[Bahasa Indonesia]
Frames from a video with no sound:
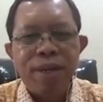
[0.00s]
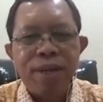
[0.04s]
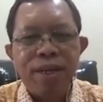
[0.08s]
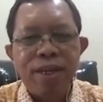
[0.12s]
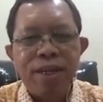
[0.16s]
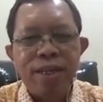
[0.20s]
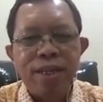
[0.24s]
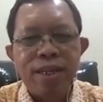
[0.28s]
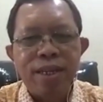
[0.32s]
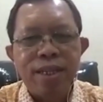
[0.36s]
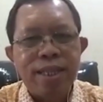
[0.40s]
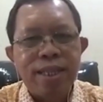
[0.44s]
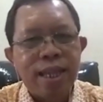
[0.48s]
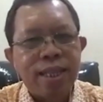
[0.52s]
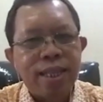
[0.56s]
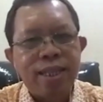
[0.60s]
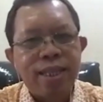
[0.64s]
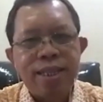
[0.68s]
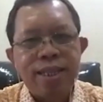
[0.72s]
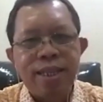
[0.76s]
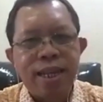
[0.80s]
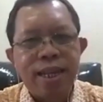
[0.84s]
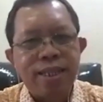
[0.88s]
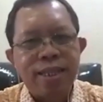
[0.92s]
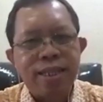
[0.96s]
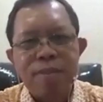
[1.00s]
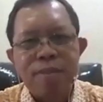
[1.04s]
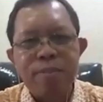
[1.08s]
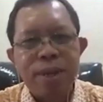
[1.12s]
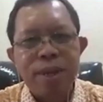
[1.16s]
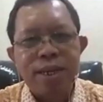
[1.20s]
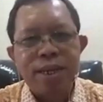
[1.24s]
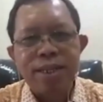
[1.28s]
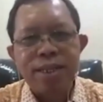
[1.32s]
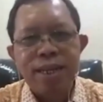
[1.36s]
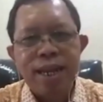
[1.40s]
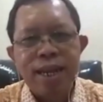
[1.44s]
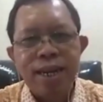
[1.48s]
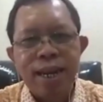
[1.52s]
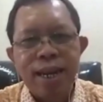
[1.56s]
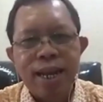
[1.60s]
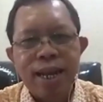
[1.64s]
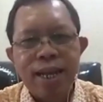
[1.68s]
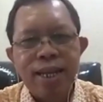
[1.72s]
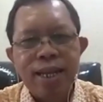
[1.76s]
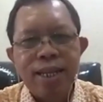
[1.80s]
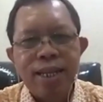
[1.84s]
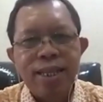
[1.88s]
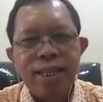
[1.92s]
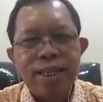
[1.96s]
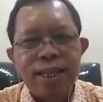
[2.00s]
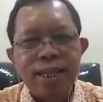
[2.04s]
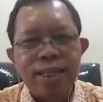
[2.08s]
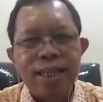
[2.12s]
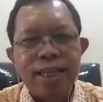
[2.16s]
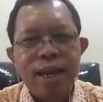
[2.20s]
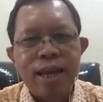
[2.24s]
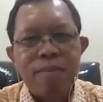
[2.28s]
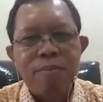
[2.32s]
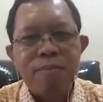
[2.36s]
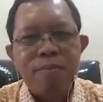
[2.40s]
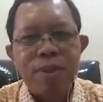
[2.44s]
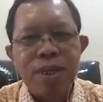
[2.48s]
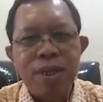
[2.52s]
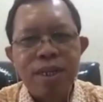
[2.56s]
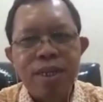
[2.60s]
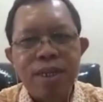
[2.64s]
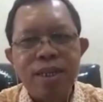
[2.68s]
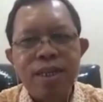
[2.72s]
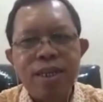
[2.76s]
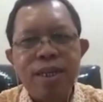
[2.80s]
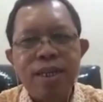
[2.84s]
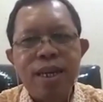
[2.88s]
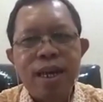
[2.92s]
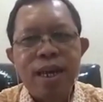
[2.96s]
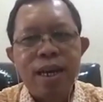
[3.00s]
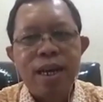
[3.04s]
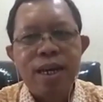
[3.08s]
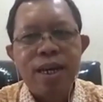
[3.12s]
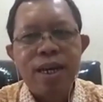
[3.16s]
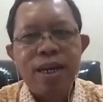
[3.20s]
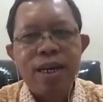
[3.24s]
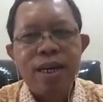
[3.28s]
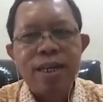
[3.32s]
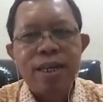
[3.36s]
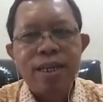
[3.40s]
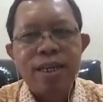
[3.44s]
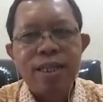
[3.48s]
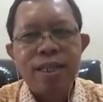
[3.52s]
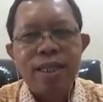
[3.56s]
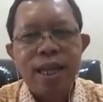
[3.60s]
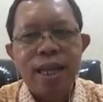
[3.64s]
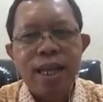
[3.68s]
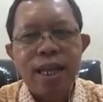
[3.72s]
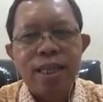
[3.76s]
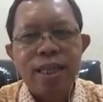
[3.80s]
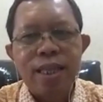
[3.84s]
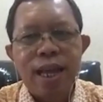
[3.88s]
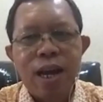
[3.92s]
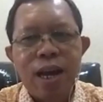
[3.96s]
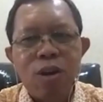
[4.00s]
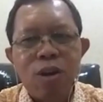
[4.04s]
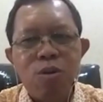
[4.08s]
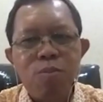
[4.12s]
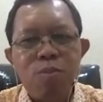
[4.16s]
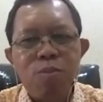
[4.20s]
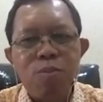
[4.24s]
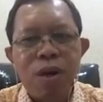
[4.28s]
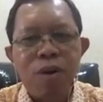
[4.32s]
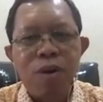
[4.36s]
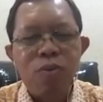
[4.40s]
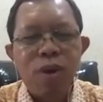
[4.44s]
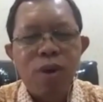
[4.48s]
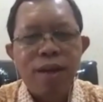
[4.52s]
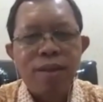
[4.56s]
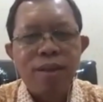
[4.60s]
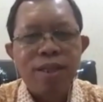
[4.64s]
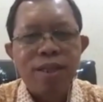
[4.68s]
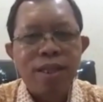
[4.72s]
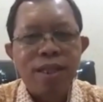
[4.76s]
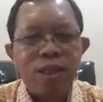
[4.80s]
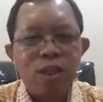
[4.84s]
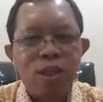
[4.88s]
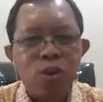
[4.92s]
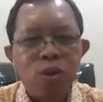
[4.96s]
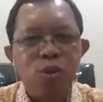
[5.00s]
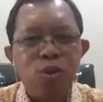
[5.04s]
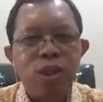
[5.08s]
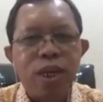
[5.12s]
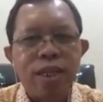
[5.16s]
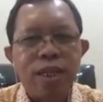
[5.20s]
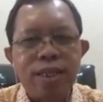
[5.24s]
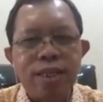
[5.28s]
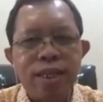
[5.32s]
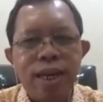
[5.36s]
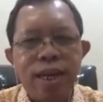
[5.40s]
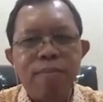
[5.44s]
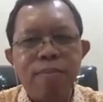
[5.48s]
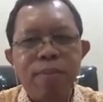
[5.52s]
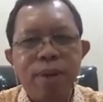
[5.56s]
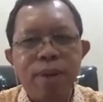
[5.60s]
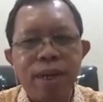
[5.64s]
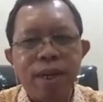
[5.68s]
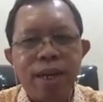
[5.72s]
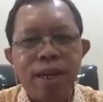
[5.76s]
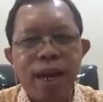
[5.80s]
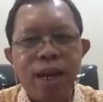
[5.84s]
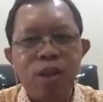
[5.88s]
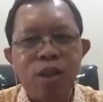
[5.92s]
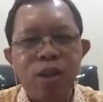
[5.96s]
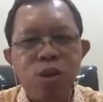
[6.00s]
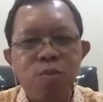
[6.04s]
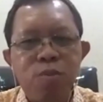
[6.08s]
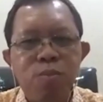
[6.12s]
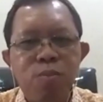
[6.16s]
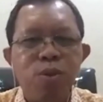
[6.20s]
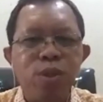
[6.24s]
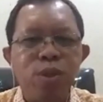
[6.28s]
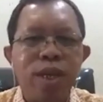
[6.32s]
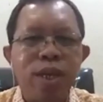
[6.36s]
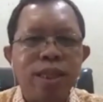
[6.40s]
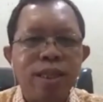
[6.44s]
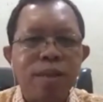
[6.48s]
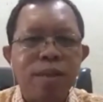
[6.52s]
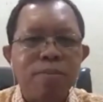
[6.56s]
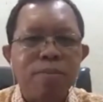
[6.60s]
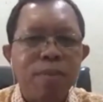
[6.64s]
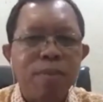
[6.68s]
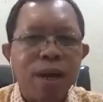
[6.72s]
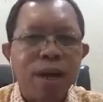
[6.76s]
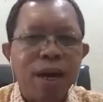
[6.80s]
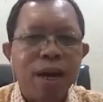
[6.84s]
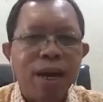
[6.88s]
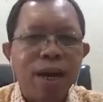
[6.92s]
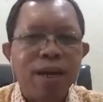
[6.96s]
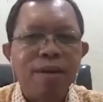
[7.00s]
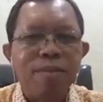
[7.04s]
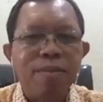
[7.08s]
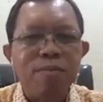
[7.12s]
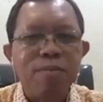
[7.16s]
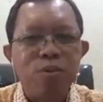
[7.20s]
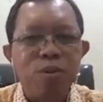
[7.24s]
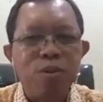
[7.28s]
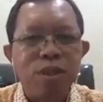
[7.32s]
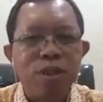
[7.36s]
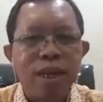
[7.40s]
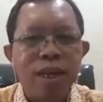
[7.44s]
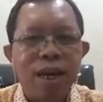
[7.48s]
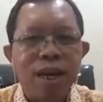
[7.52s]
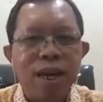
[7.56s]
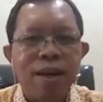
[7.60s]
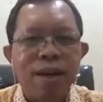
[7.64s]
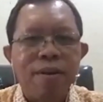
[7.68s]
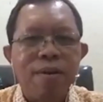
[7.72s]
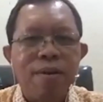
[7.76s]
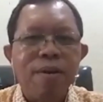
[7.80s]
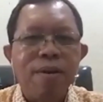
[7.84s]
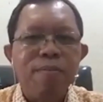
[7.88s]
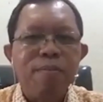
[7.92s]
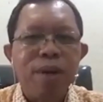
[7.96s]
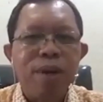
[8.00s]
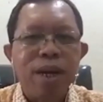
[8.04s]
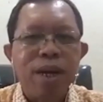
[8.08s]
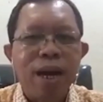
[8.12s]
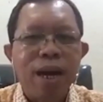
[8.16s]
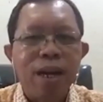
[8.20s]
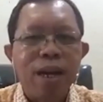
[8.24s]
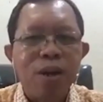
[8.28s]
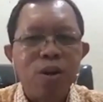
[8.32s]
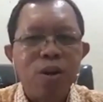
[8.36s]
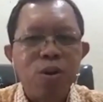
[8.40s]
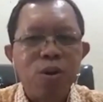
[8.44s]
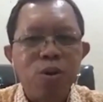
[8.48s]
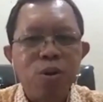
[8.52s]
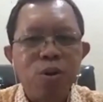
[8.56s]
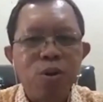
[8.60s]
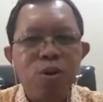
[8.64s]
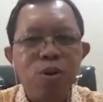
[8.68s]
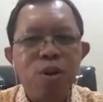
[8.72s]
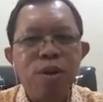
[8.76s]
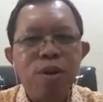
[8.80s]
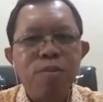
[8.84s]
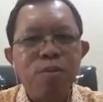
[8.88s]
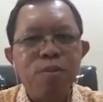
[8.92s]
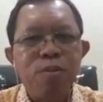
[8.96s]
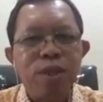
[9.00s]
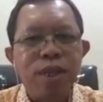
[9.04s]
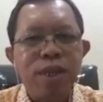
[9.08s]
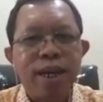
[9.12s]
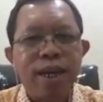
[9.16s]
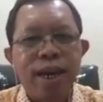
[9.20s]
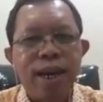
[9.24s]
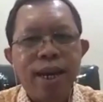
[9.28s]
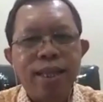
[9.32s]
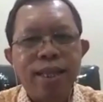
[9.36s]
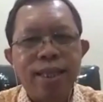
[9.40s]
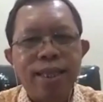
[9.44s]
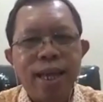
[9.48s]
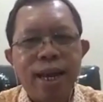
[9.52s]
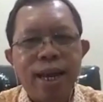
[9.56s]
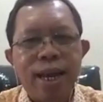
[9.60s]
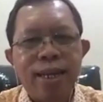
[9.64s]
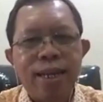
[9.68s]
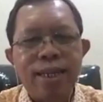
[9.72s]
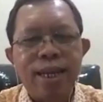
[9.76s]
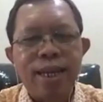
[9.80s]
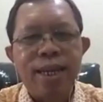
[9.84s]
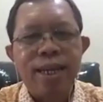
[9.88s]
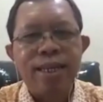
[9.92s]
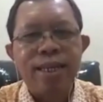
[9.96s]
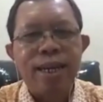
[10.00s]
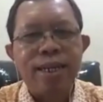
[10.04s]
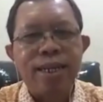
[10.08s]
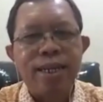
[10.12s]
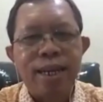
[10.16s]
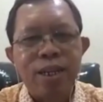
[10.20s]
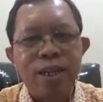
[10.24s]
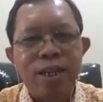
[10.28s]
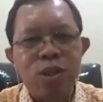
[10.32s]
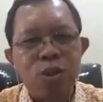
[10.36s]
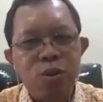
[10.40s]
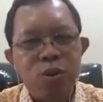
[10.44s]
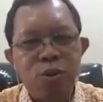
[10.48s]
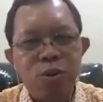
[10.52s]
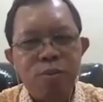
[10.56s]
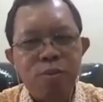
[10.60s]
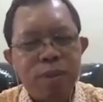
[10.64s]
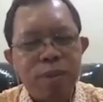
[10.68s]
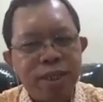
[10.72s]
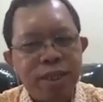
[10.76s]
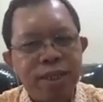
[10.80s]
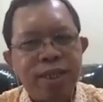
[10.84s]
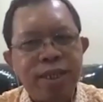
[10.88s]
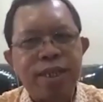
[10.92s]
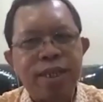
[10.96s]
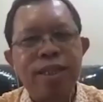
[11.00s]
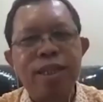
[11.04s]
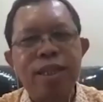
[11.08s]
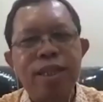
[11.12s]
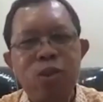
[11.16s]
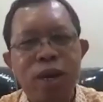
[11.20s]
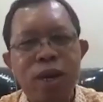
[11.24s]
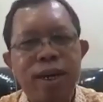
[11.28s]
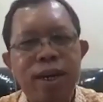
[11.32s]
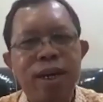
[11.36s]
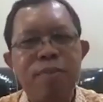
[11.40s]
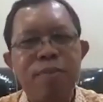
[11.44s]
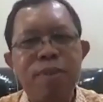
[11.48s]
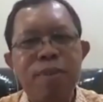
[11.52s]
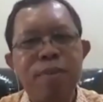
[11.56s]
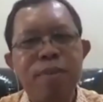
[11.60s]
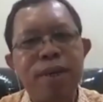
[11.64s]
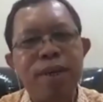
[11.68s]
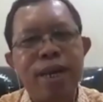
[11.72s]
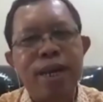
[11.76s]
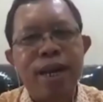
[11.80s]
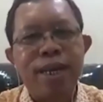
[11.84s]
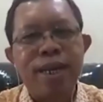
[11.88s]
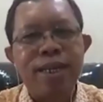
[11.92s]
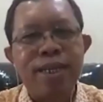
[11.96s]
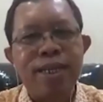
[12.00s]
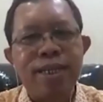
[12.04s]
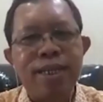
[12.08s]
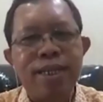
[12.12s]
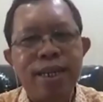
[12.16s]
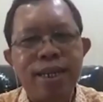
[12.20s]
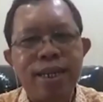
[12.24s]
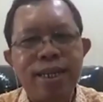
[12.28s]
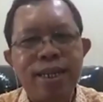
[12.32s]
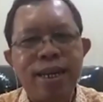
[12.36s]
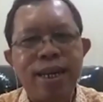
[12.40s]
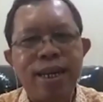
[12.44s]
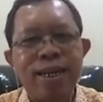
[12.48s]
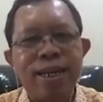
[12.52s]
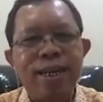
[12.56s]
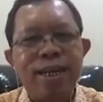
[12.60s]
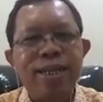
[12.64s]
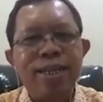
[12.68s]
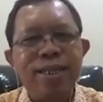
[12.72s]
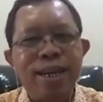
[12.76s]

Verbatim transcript: Kita tidak sampai ke sana tetapi hmm. Uh, kita tahu bahwa tentu saja mereka itu punya teman, punya hmm. pengaruh, punya yeah, kaitan, yeah. ya, ya. Dan itu penyidik tentu akan lebih menggali. Jadi yang hmm.